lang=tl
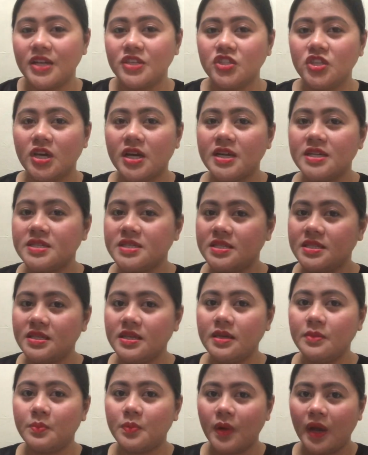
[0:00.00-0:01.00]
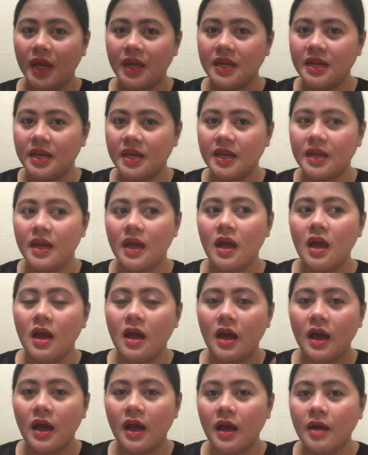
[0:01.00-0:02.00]
at saka si Brayden
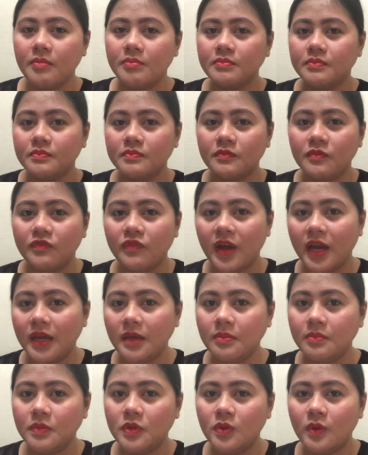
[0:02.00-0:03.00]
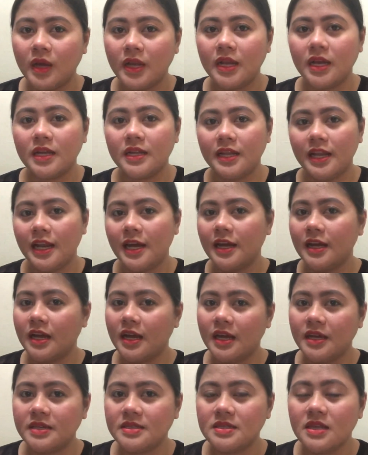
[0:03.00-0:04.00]
um, five yung anak nila
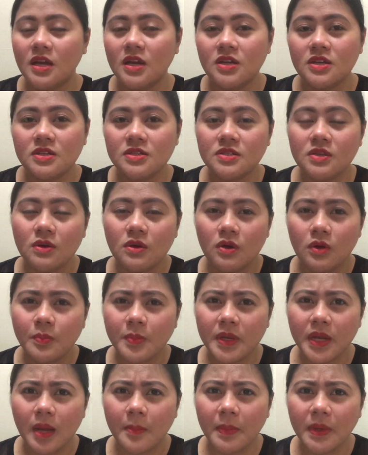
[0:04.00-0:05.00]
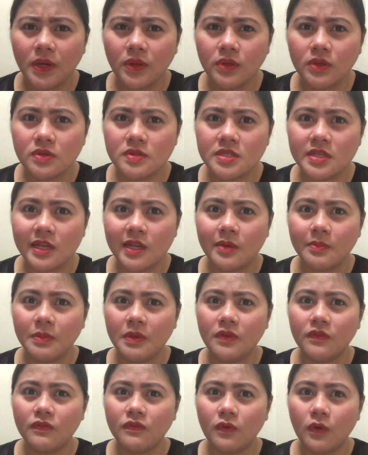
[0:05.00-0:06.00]
guys. So, pinapanood ko sila
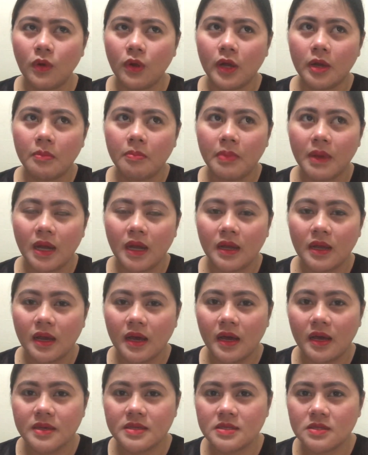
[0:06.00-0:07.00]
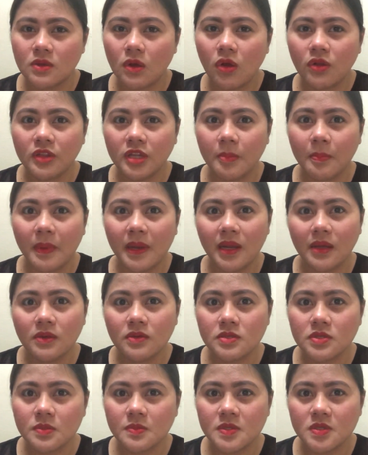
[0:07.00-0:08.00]
before pa guys. Konti pa lang
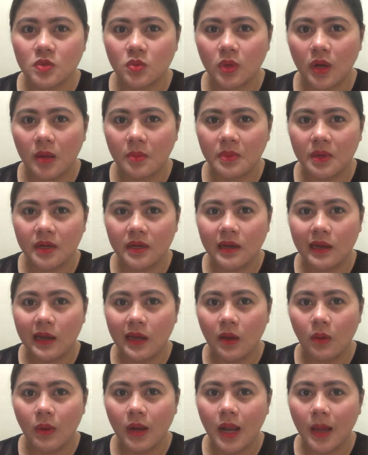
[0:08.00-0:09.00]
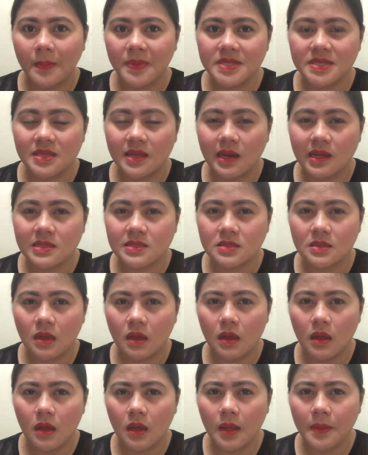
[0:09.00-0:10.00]
yung subscriber nila. Wala pa sila
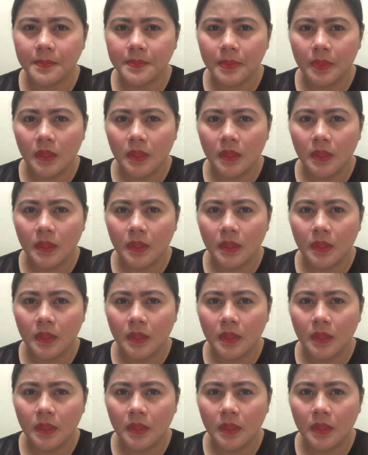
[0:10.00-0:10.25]
sa